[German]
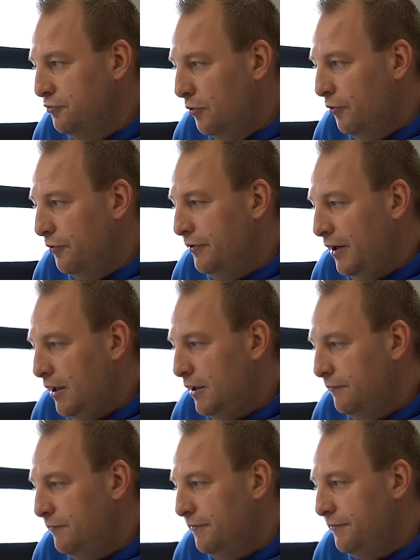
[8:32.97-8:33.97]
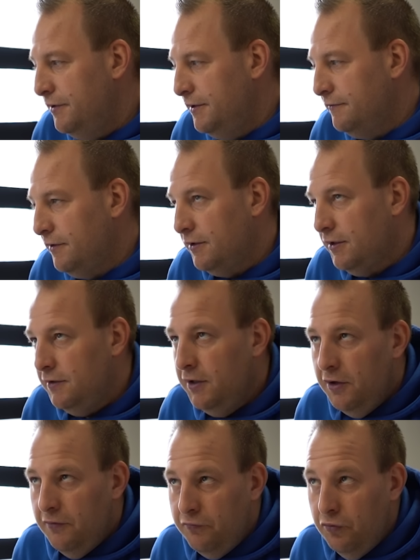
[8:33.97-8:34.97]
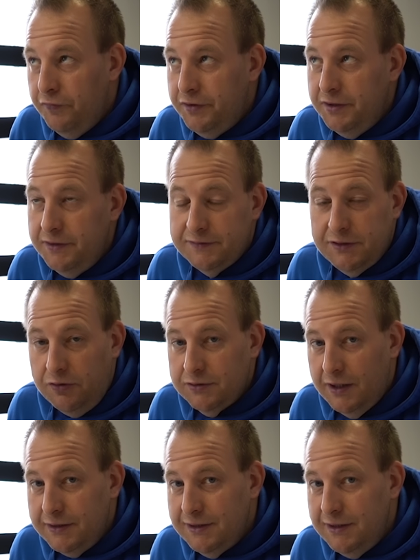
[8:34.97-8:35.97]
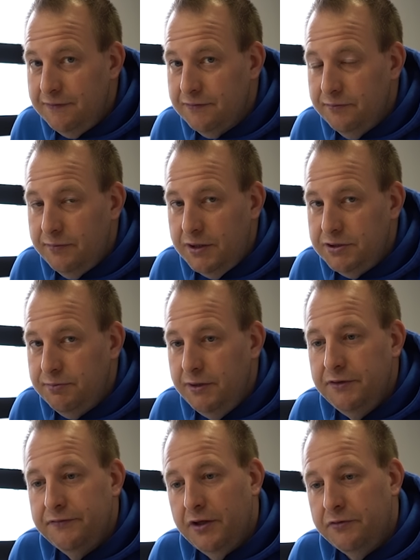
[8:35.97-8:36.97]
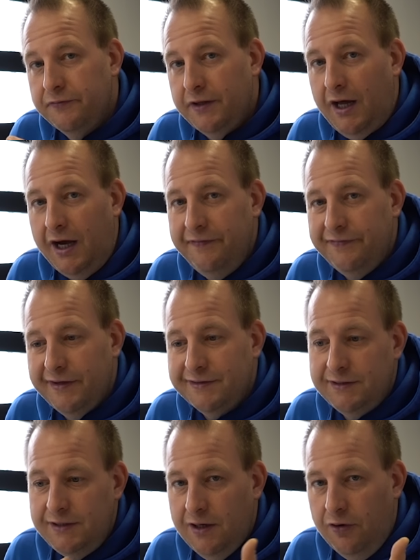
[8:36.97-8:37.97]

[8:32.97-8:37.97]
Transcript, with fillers: Turbo, da wird es demnächst dran gehen. Wo wir demnächst auch dran gehen zum Beispiel ist an unseren 1.8T